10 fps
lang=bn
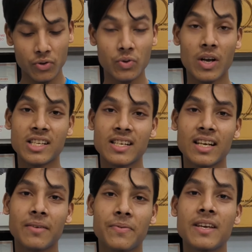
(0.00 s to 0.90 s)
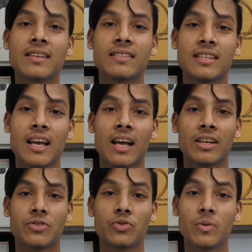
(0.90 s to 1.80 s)
চোদ্দ হাজার টাকা ফিক্সড
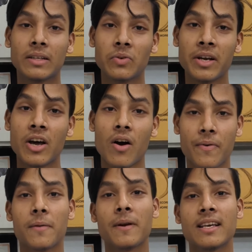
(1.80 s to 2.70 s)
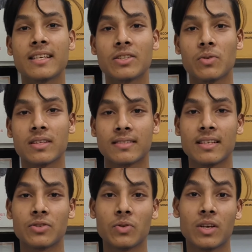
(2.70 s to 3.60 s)
শুধুমাত্র এটা অফার প্রাইস দিয়ে চলতেছে
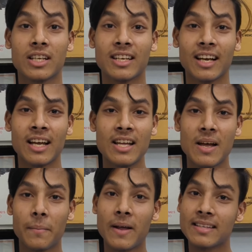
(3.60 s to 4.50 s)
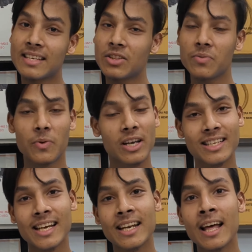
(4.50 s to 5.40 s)
চোদ্দ হাজার টাকা প্লাস কিন্তু ভুলে
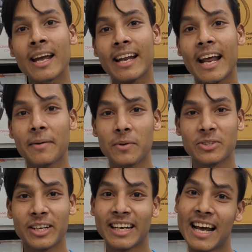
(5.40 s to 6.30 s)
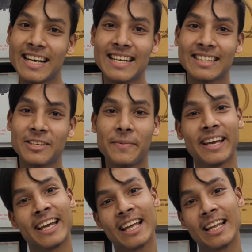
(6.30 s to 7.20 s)
যায় না এটার এক বছরের গ্যারান্টি আছে
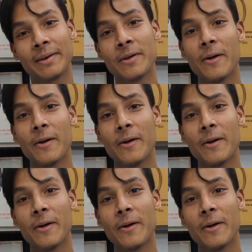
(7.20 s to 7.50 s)
ভেঙে গেলে